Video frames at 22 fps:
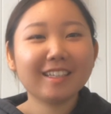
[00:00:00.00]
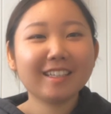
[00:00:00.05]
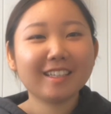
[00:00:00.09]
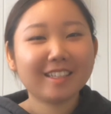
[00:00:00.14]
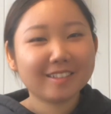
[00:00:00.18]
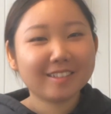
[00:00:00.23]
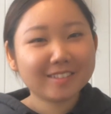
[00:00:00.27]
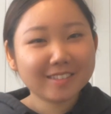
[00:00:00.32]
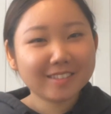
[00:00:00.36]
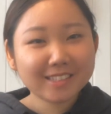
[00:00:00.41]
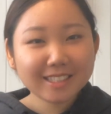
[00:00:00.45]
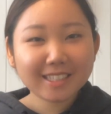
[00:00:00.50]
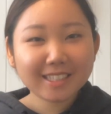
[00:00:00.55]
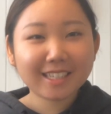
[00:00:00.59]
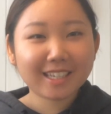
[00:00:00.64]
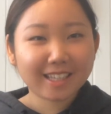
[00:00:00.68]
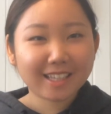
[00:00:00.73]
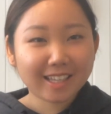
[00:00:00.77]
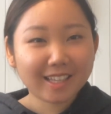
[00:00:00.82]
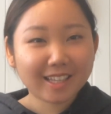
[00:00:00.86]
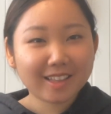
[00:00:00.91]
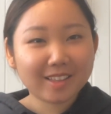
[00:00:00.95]
に楽しい
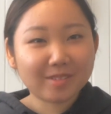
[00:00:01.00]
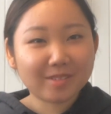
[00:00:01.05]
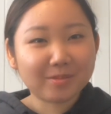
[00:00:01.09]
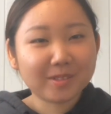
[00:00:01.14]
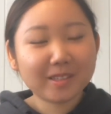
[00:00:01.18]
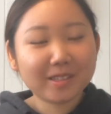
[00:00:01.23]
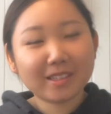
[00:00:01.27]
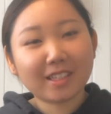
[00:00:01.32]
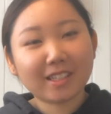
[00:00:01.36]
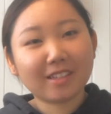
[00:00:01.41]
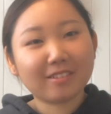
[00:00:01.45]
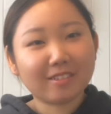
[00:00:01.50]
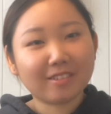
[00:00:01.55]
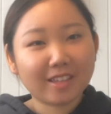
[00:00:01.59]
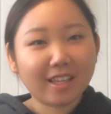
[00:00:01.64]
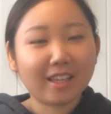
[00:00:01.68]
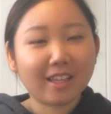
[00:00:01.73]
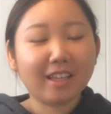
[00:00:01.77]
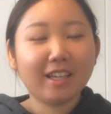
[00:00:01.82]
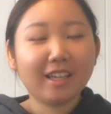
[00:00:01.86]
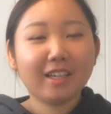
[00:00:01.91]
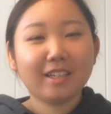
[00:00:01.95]
かなって思ったの
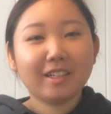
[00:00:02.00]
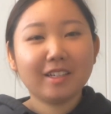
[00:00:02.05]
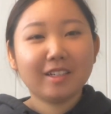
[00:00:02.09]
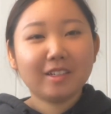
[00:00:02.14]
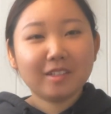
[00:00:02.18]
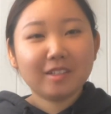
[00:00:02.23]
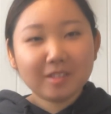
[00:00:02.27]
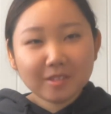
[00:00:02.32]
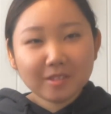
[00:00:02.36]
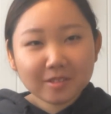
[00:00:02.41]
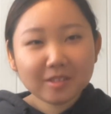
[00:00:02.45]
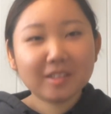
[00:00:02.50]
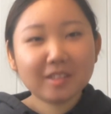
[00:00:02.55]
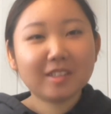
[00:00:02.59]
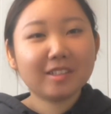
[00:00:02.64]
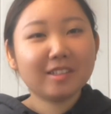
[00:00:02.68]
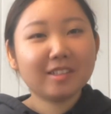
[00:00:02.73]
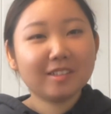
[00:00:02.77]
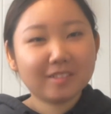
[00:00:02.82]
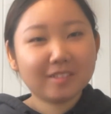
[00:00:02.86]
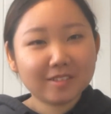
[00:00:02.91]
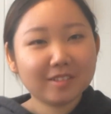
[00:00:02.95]
で本当
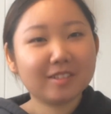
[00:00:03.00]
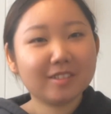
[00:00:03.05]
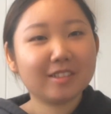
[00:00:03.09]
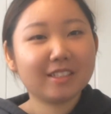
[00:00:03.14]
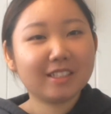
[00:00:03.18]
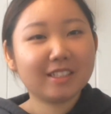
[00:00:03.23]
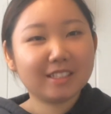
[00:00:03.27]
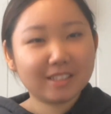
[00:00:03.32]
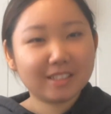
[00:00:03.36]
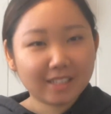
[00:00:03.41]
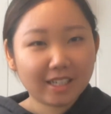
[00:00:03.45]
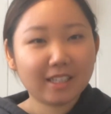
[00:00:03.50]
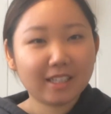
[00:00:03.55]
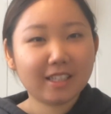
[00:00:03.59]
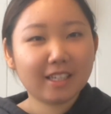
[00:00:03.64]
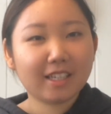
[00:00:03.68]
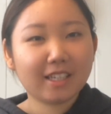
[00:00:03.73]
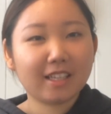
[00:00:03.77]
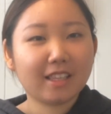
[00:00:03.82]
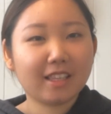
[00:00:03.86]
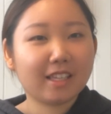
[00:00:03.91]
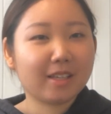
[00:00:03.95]
に本当に最低
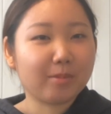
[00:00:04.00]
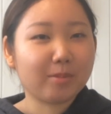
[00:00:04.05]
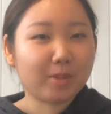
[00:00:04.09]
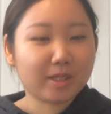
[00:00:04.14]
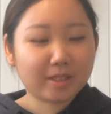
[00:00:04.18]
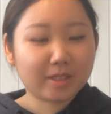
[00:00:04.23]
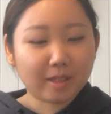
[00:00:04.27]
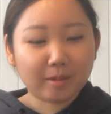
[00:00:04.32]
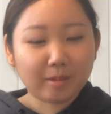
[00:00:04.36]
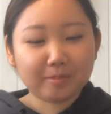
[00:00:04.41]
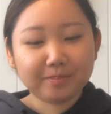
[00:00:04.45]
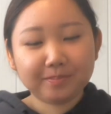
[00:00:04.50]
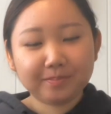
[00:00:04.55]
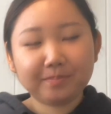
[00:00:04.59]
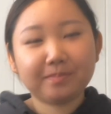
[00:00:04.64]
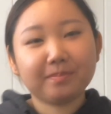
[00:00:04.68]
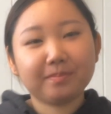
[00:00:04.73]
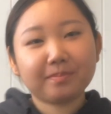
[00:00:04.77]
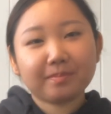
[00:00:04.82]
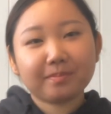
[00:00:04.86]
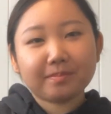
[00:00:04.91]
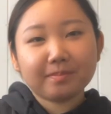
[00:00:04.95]
限できました
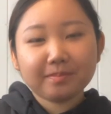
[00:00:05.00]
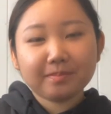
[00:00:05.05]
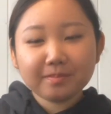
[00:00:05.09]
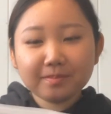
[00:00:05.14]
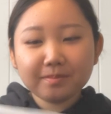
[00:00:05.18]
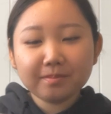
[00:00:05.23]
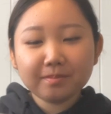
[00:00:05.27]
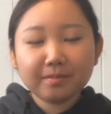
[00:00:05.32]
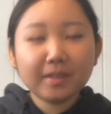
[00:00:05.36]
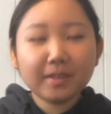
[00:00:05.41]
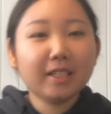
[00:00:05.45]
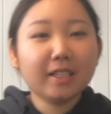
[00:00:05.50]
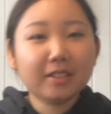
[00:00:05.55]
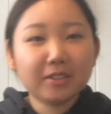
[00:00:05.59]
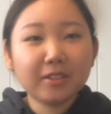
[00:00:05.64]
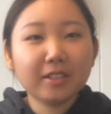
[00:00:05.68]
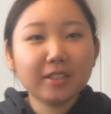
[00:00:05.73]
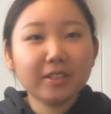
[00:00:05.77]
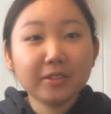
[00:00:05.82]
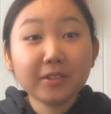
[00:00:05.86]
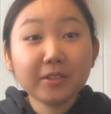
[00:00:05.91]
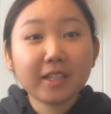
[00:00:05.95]
でそ
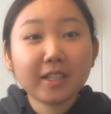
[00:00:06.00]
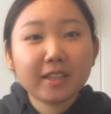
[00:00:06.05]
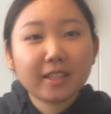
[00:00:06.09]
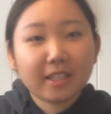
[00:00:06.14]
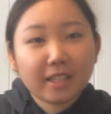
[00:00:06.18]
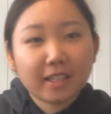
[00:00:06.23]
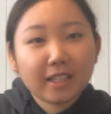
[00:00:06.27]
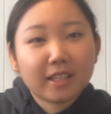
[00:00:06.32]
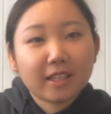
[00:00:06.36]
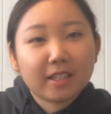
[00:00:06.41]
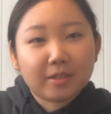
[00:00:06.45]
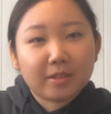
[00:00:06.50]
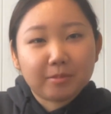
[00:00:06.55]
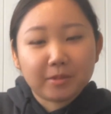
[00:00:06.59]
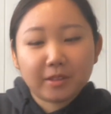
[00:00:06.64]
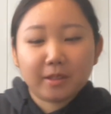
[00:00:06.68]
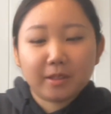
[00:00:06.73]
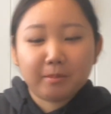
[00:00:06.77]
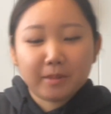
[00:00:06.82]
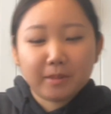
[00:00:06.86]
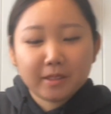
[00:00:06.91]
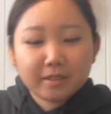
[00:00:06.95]
れでよかったなって思っ
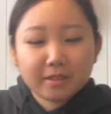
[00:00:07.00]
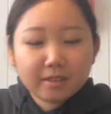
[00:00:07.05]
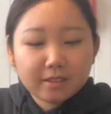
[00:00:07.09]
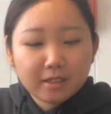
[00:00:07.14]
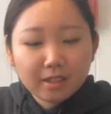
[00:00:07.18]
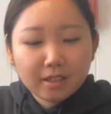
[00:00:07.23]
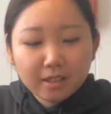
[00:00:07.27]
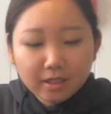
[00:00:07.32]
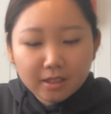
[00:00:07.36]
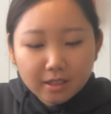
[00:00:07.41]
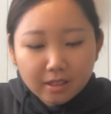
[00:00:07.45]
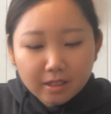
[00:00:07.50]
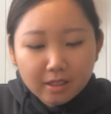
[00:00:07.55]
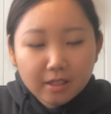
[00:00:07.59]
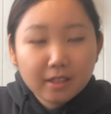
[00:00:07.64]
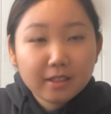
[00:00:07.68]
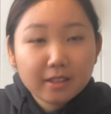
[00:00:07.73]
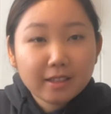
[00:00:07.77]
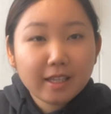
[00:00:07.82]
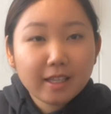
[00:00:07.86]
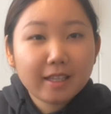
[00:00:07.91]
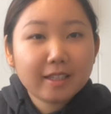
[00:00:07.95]
てます
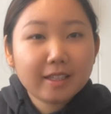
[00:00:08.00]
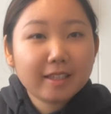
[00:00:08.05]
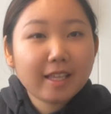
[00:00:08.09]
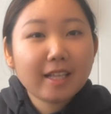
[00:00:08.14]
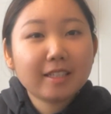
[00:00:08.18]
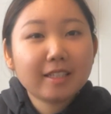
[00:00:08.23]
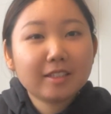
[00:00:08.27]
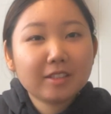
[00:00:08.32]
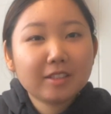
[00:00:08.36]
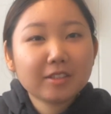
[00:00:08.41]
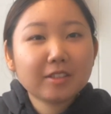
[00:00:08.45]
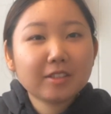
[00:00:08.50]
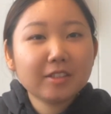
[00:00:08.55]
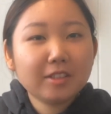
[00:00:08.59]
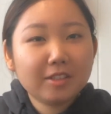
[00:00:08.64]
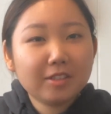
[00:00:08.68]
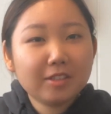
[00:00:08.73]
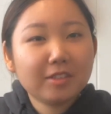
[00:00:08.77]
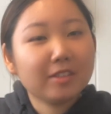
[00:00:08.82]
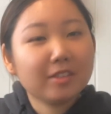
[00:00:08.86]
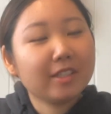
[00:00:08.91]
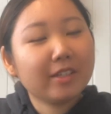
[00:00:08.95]
で鉄則
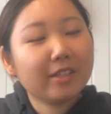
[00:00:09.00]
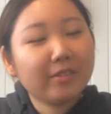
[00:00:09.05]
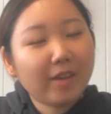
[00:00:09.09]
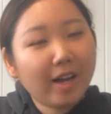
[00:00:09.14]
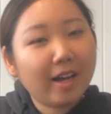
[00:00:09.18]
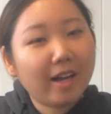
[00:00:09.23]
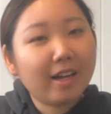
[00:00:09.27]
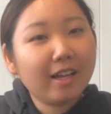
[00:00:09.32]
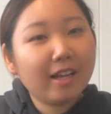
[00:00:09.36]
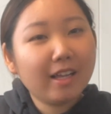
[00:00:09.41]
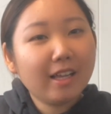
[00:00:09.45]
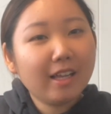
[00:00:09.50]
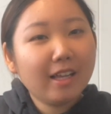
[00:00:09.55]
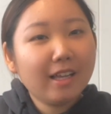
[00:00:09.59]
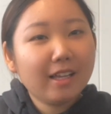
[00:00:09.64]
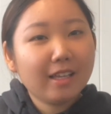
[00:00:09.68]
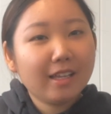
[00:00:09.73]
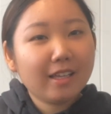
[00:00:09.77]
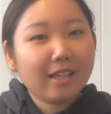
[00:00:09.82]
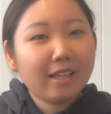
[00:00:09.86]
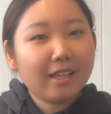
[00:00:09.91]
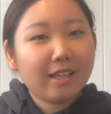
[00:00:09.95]
その2は
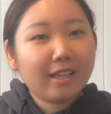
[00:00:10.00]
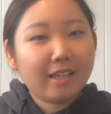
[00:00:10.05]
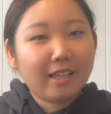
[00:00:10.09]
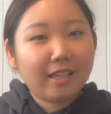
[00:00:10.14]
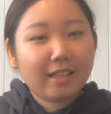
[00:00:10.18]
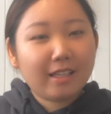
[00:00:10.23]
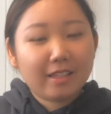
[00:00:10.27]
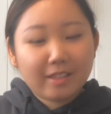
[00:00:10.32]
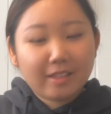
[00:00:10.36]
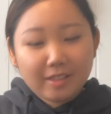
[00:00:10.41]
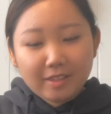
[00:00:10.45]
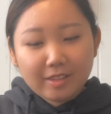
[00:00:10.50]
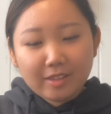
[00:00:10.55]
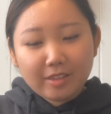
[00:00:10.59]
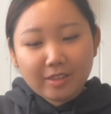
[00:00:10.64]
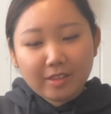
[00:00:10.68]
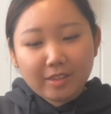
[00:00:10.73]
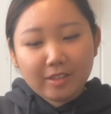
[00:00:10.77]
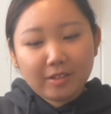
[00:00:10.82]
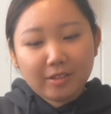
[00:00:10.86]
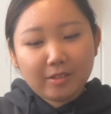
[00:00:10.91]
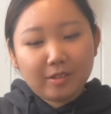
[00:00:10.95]

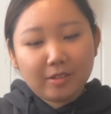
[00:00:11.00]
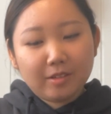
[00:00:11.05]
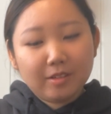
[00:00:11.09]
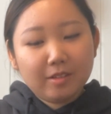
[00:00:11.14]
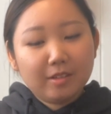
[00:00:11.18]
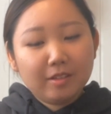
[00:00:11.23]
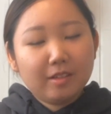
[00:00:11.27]
えー、っと